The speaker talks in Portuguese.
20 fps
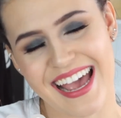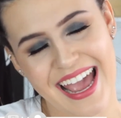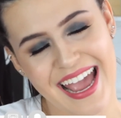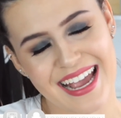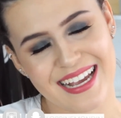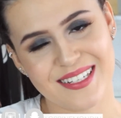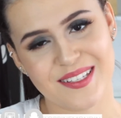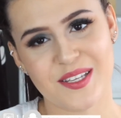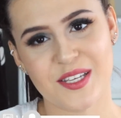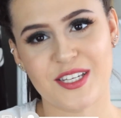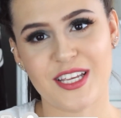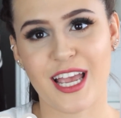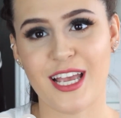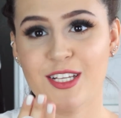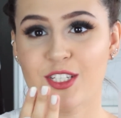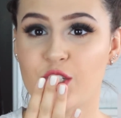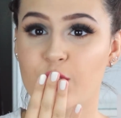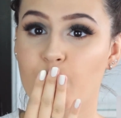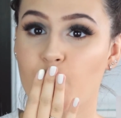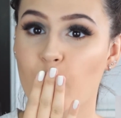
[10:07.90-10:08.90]
É isso,
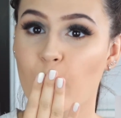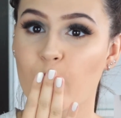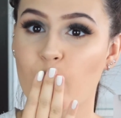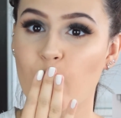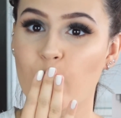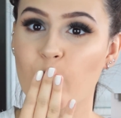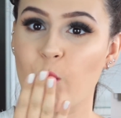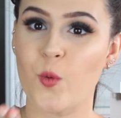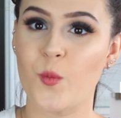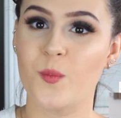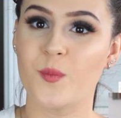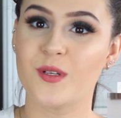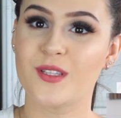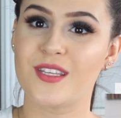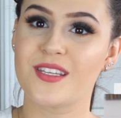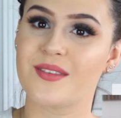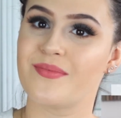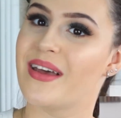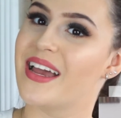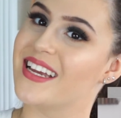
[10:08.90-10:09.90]
gente.
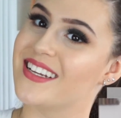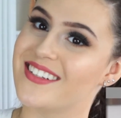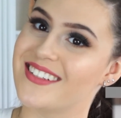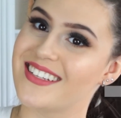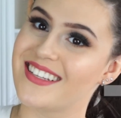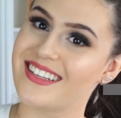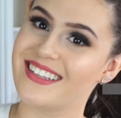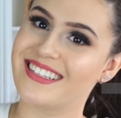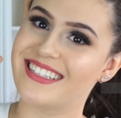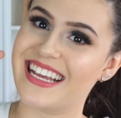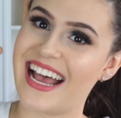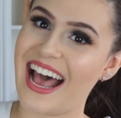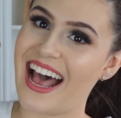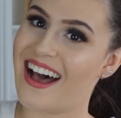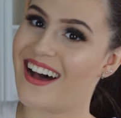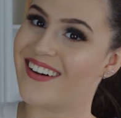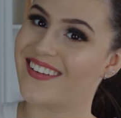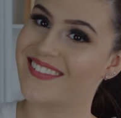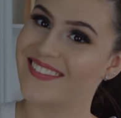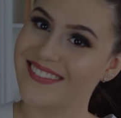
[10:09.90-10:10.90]
Muitos beijos,
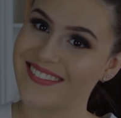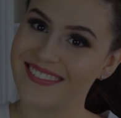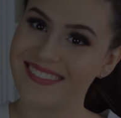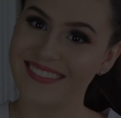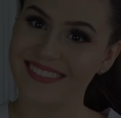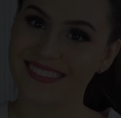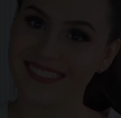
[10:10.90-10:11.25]
tchau!